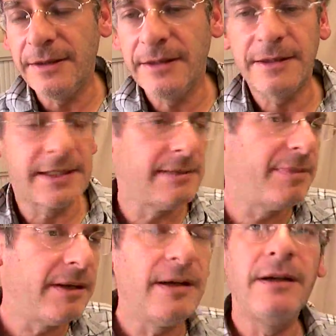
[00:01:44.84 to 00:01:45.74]
c'est
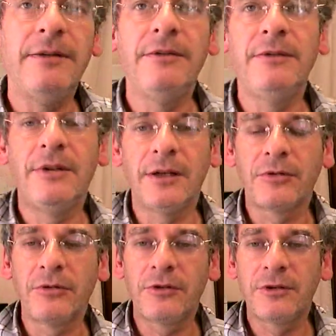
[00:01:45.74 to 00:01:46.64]
pas euh, un
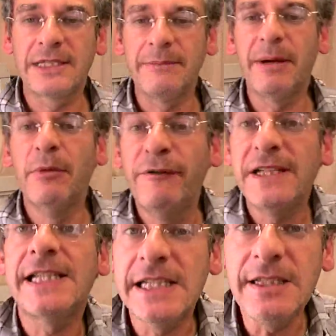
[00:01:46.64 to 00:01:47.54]
truc, c'est pas
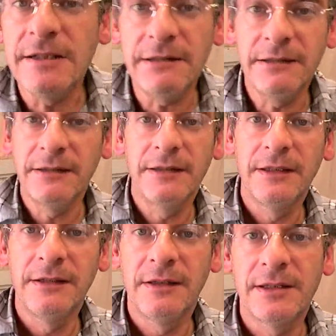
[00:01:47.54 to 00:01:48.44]
mauvais signe
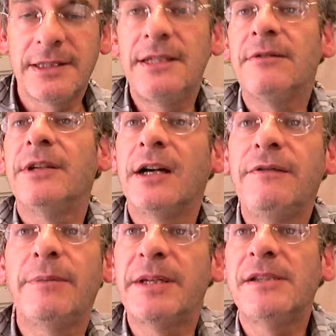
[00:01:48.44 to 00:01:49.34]
si on
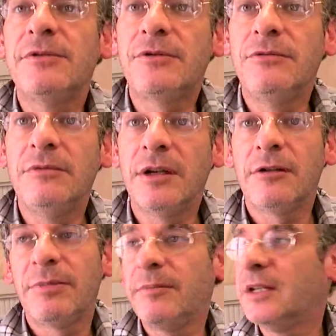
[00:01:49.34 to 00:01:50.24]
arrive à passer au-dessus. La
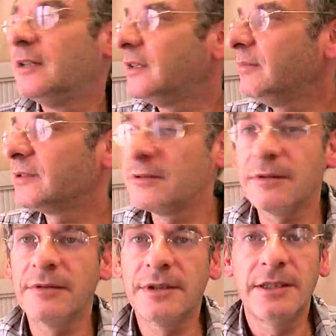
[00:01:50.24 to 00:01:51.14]
culpabilité, bien
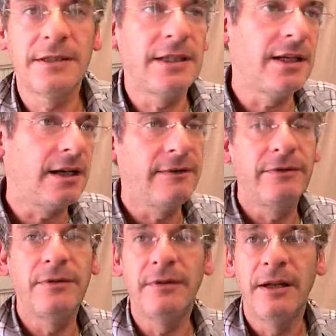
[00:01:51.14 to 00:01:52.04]
sûr, que c'est
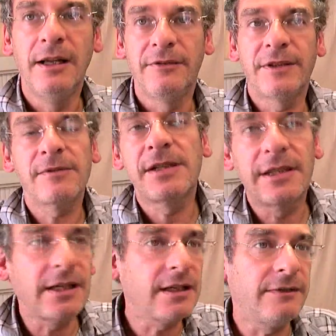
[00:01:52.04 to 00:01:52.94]
grave. Euh, de toute façon, c'est
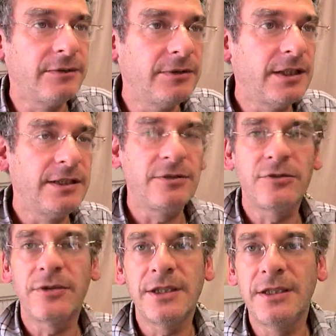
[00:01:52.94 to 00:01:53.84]
très grave d'aller se
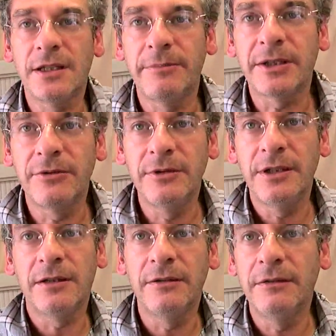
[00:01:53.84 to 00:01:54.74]
choisir un
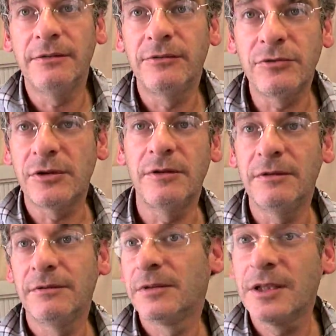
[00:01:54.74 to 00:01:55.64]
partenaire euh, tout seul.
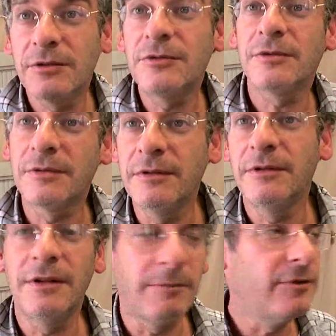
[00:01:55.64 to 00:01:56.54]
C'est toujours
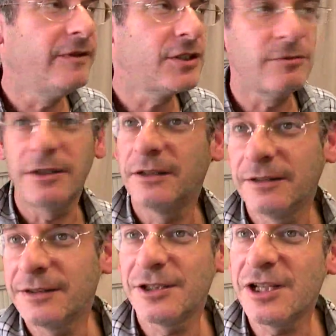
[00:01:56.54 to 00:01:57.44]
un mauvais choix.
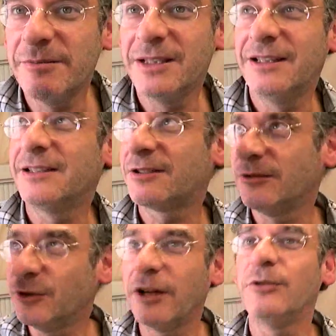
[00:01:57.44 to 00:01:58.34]
C'est jamais ce
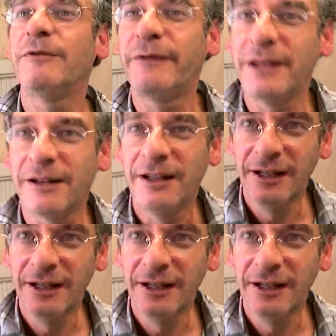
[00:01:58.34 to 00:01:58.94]
qu'on aurait dû faire